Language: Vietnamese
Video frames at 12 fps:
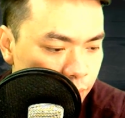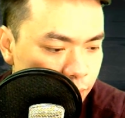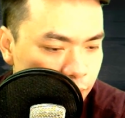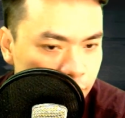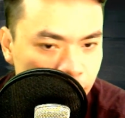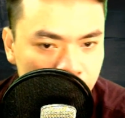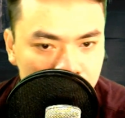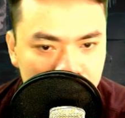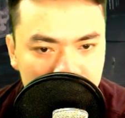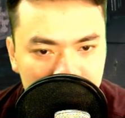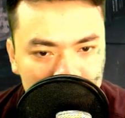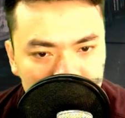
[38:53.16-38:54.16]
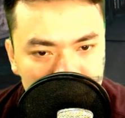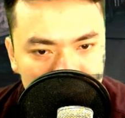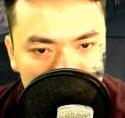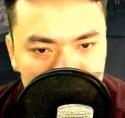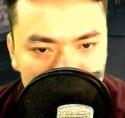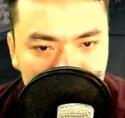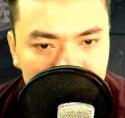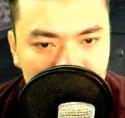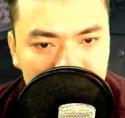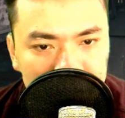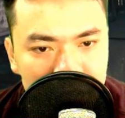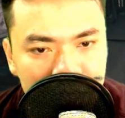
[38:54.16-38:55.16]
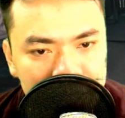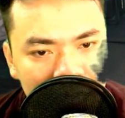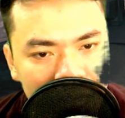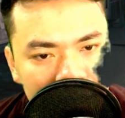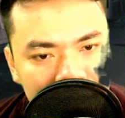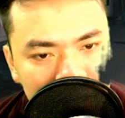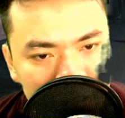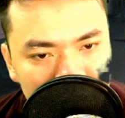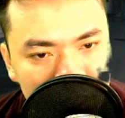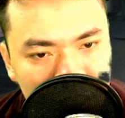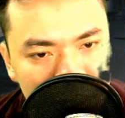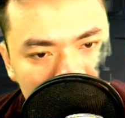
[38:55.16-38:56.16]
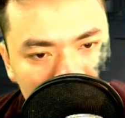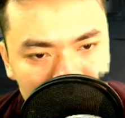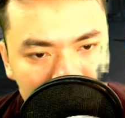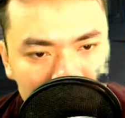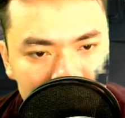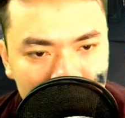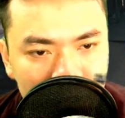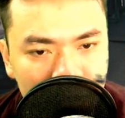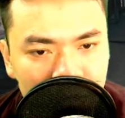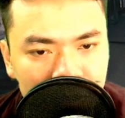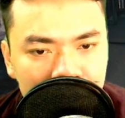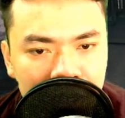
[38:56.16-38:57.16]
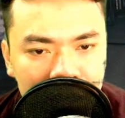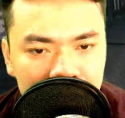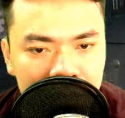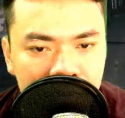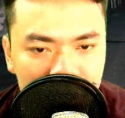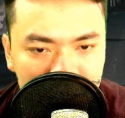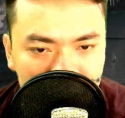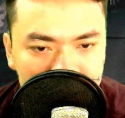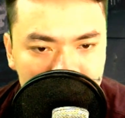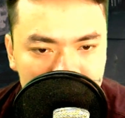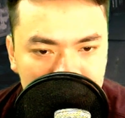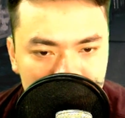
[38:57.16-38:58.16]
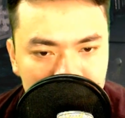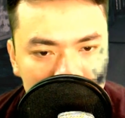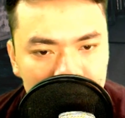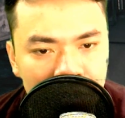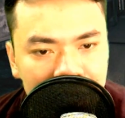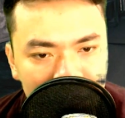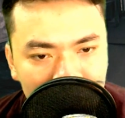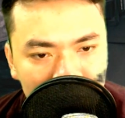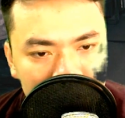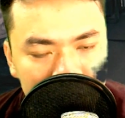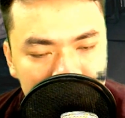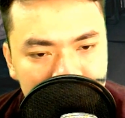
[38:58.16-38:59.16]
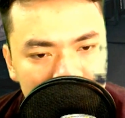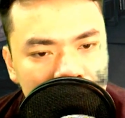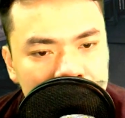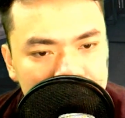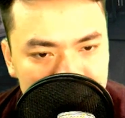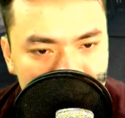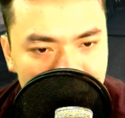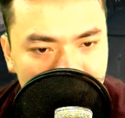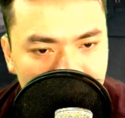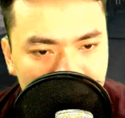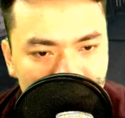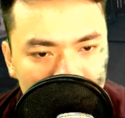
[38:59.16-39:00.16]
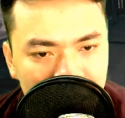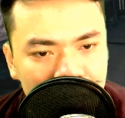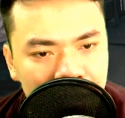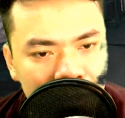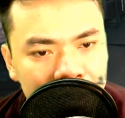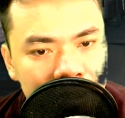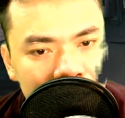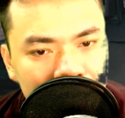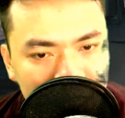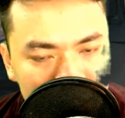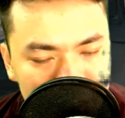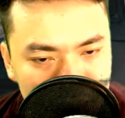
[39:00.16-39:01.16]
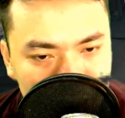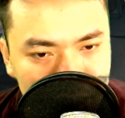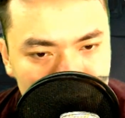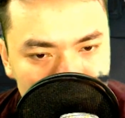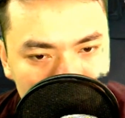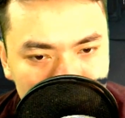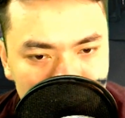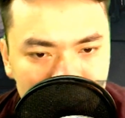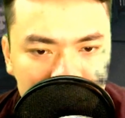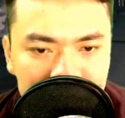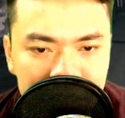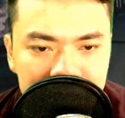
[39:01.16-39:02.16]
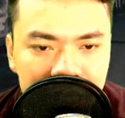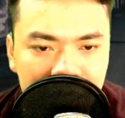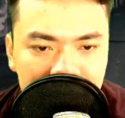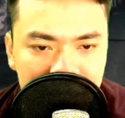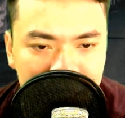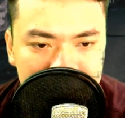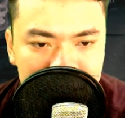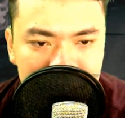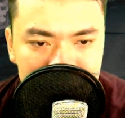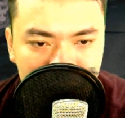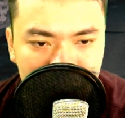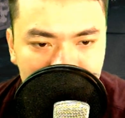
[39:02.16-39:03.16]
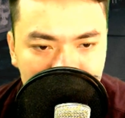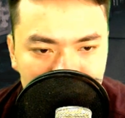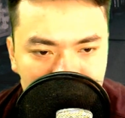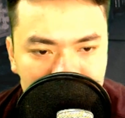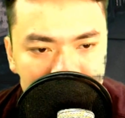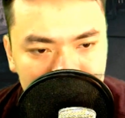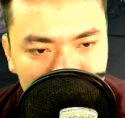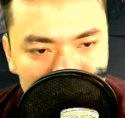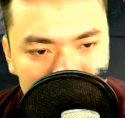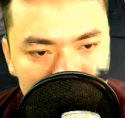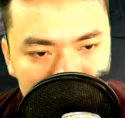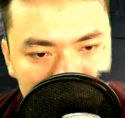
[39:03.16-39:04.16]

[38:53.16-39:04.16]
Không sai, là vết chân, không phải dấu giày. Tôi nghĩ thầm, có người nào đó đi chân trần bước qua đây sao? Tôi cũng không để ý, bước vào nhà.